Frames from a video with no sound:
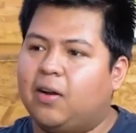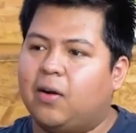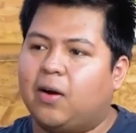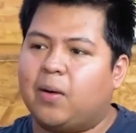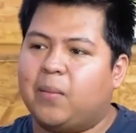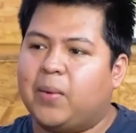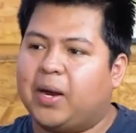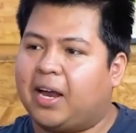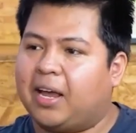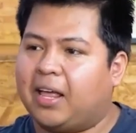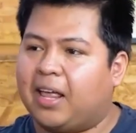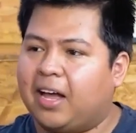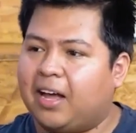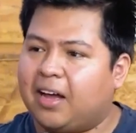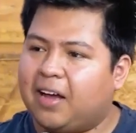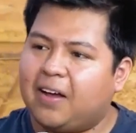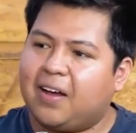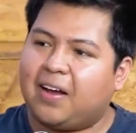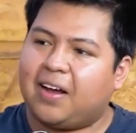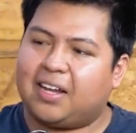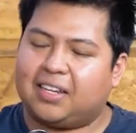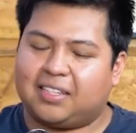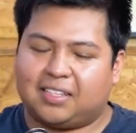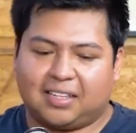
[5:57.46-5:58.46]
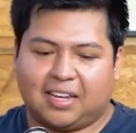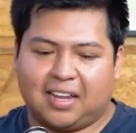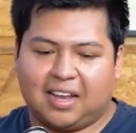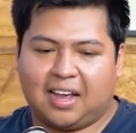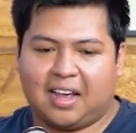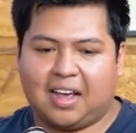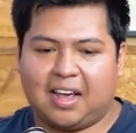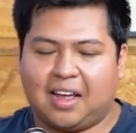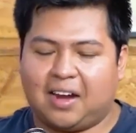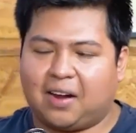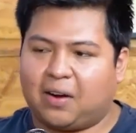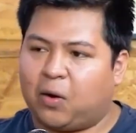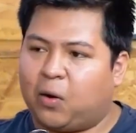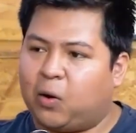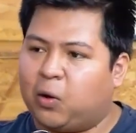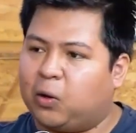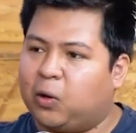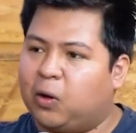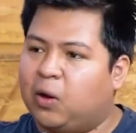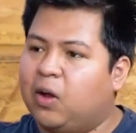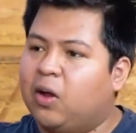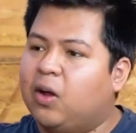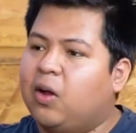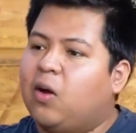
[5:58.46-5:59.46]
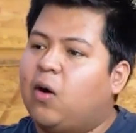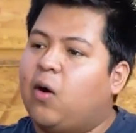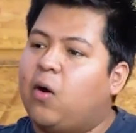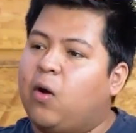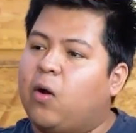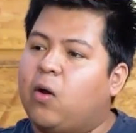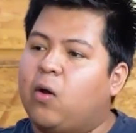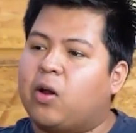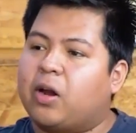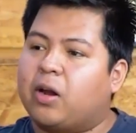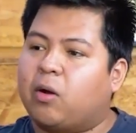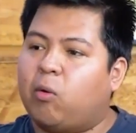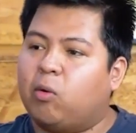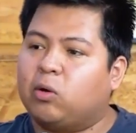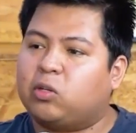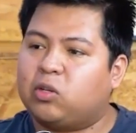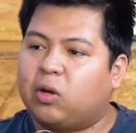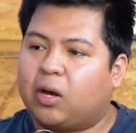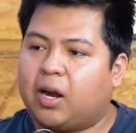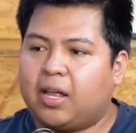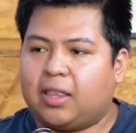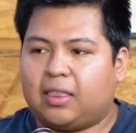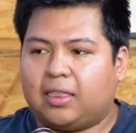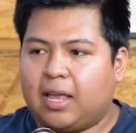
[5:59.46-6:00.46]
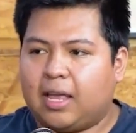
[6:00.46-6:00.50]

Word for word: lo que me quedaba a hacer o, los recursos que